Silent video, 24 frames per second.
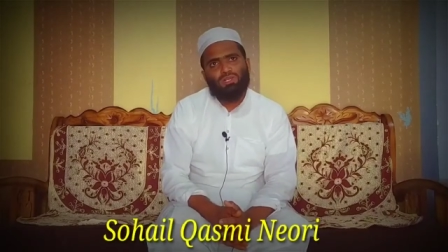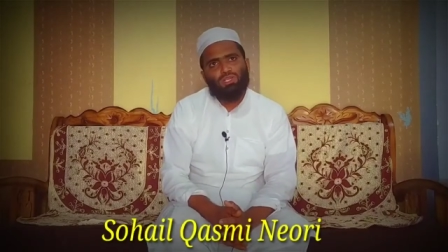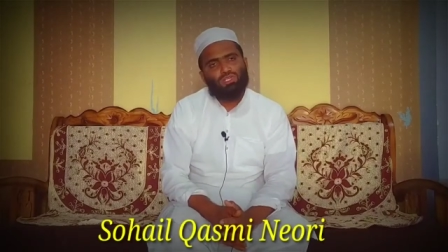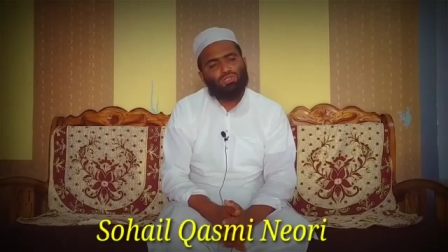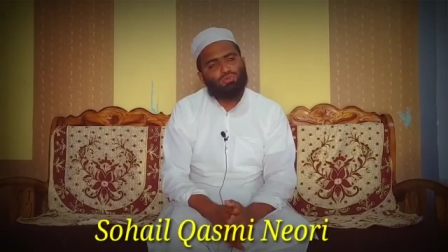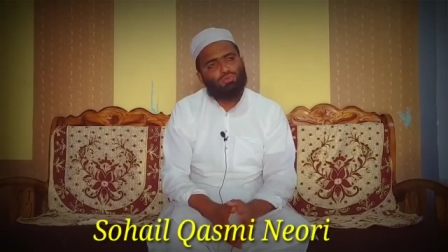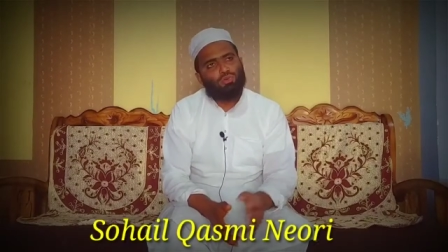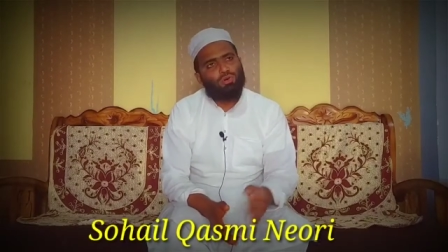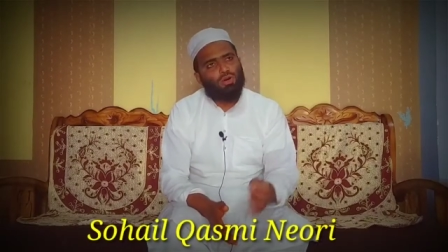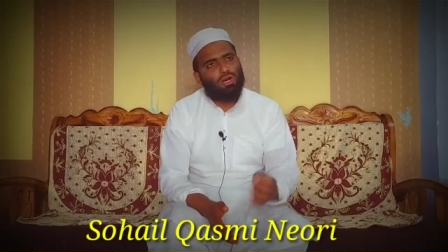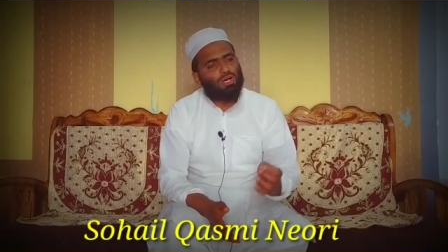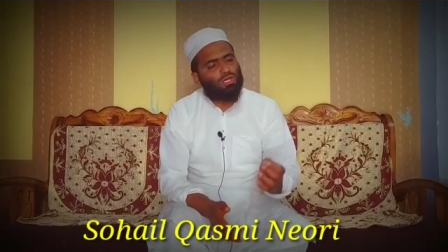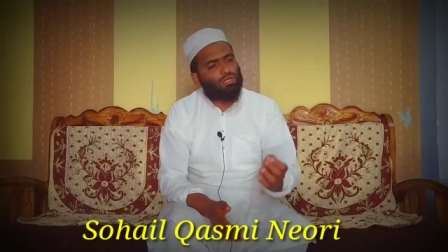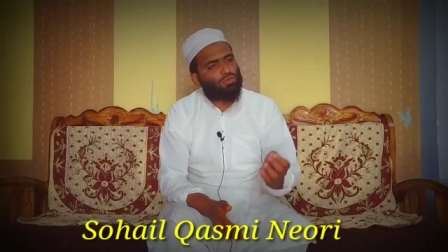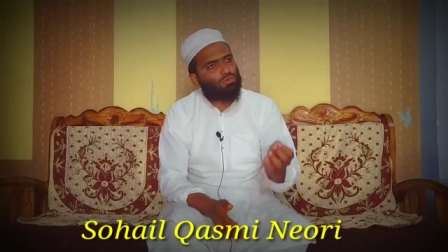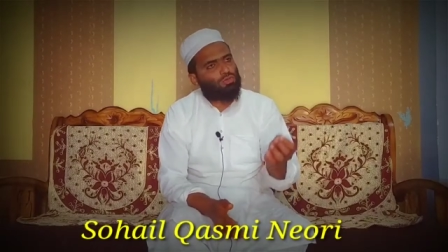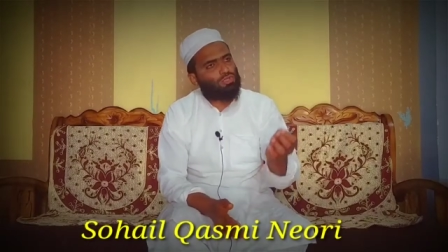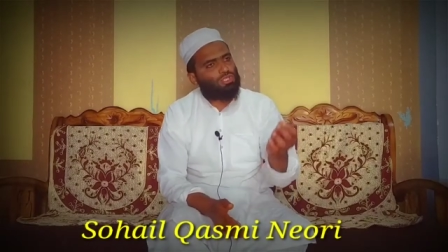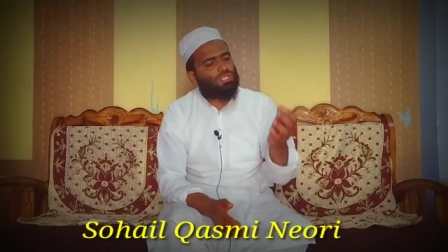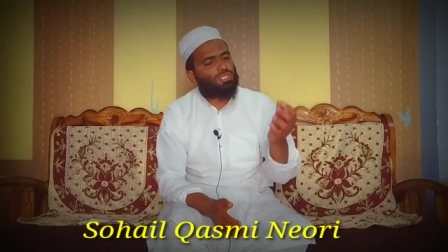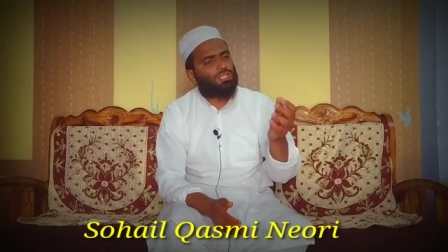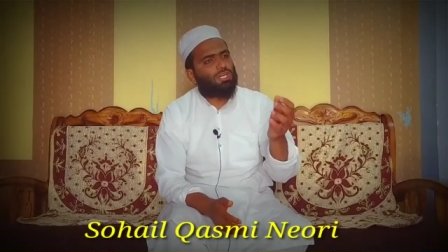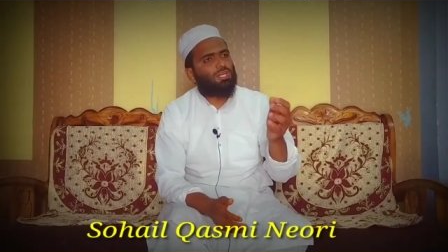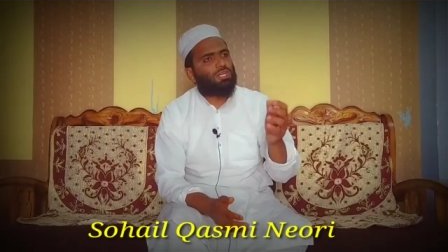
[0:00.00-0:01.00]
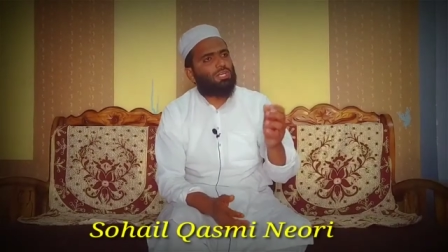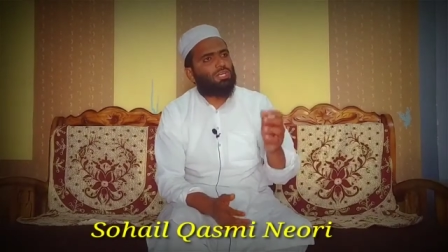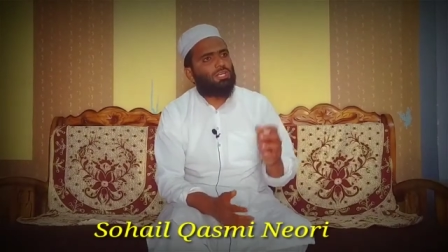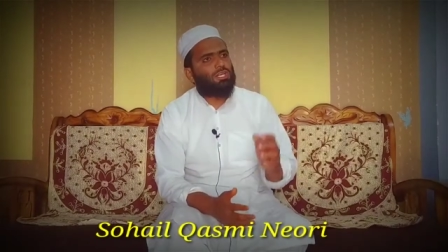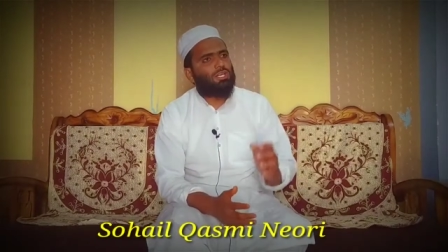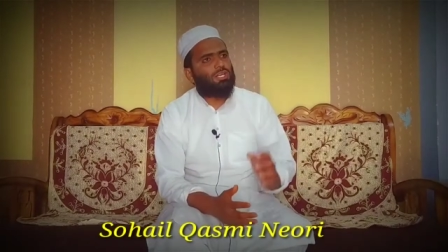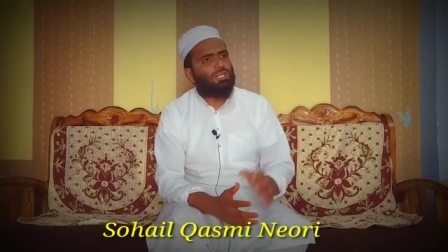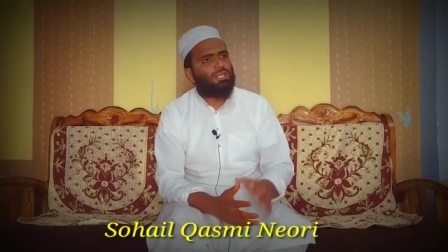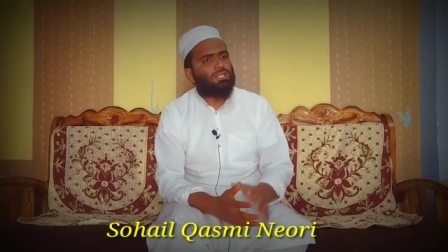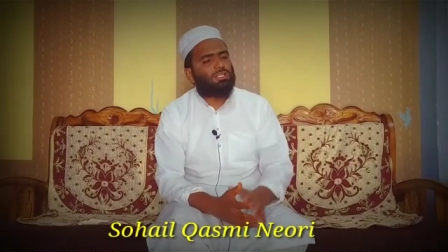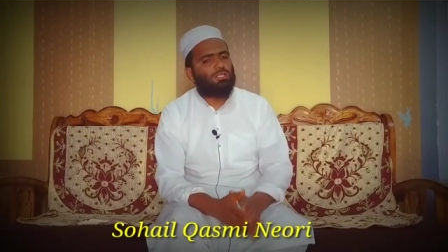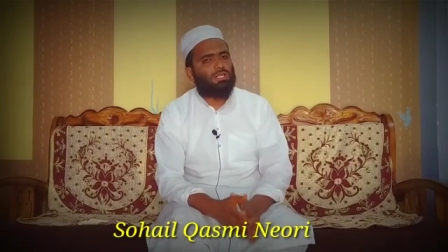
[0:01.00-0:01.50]
इसको हर कुछ देने के
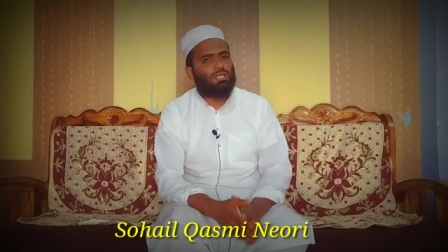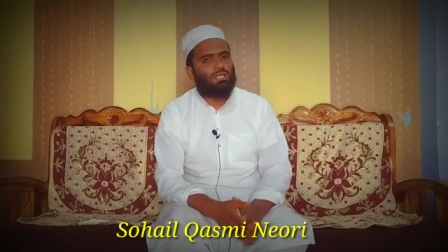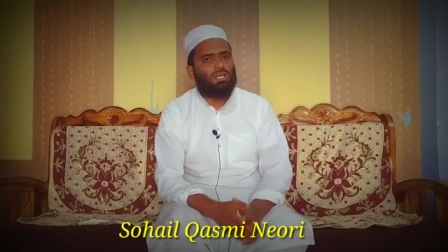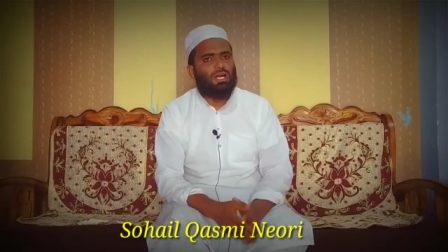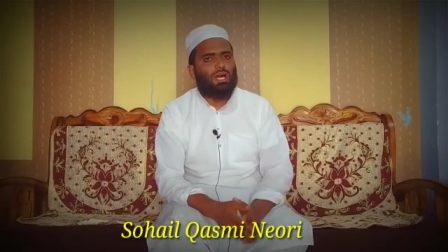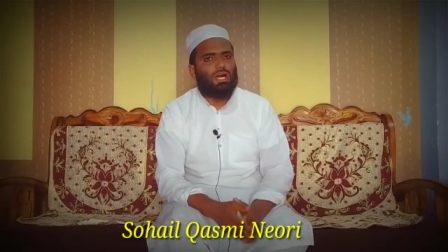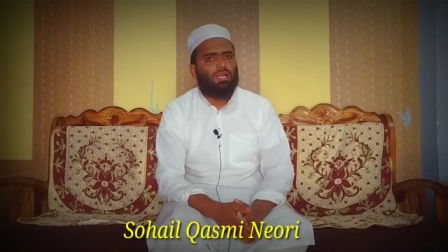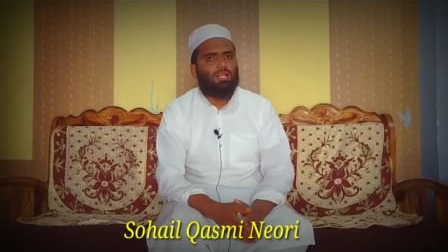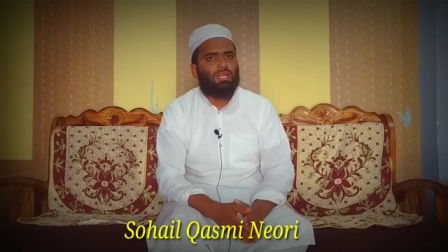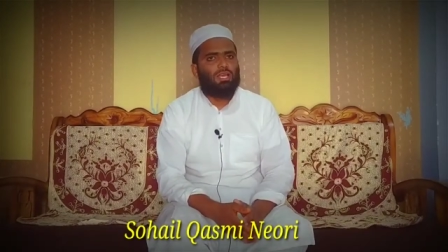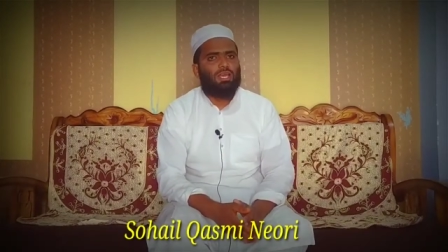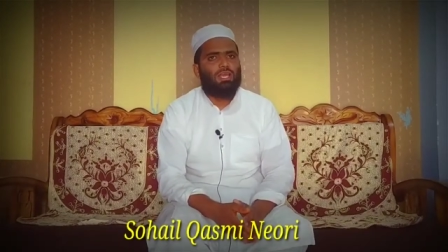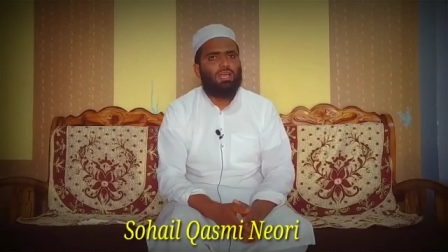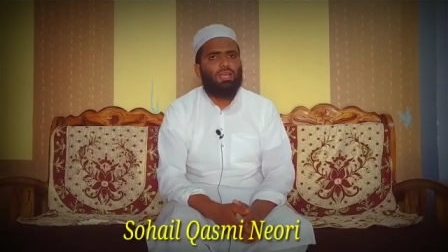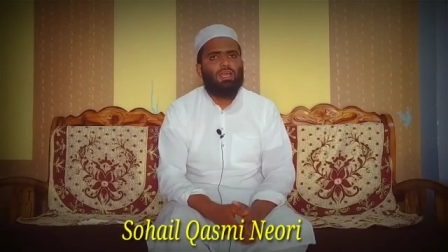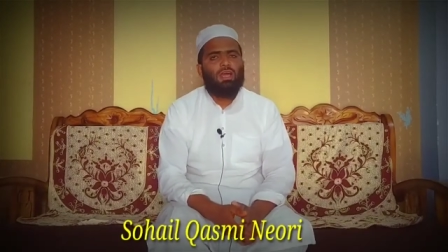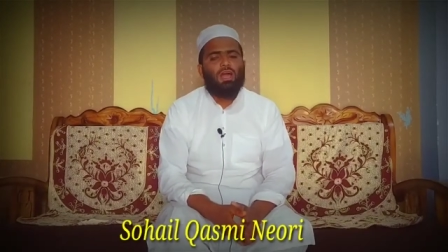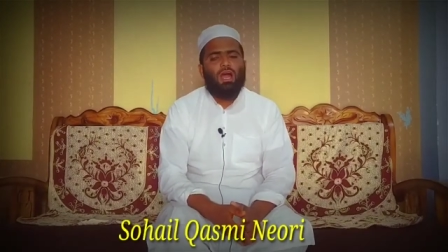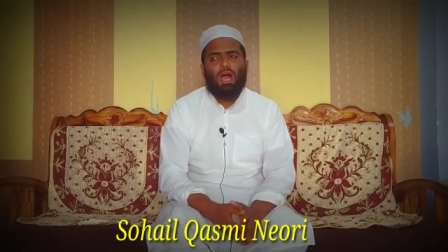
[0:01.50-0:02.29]
लिए तैयार है